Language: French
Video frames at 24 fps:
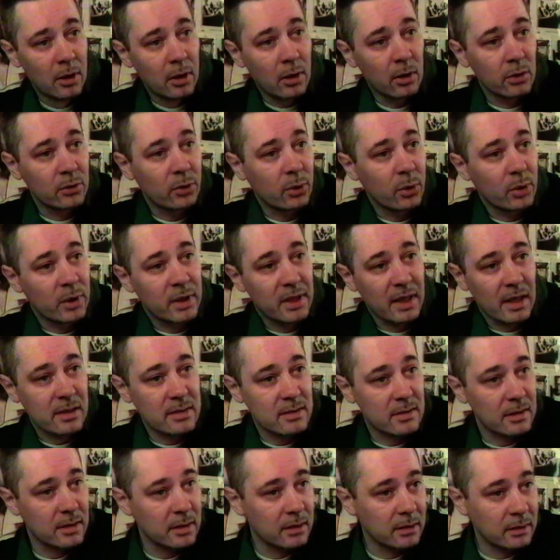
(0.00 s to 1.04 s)
entre
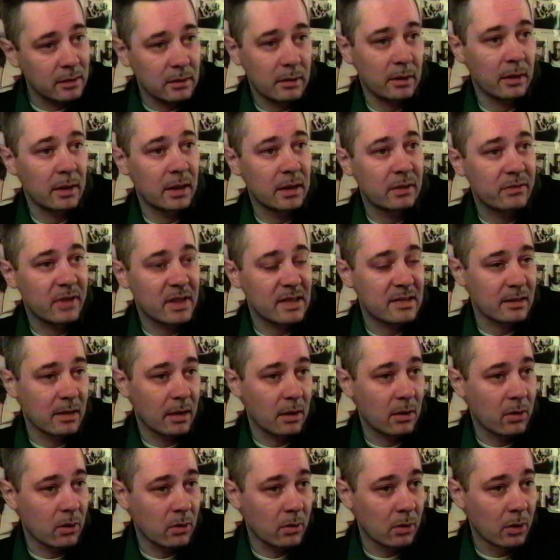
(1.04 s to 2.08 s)
15 et,
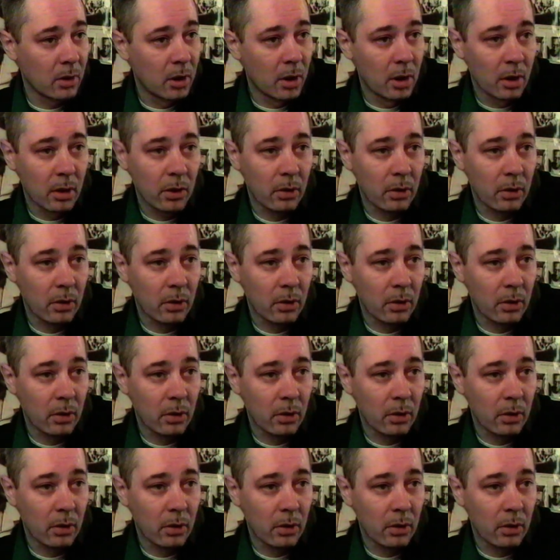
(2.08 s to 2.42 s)
25 euh, ans.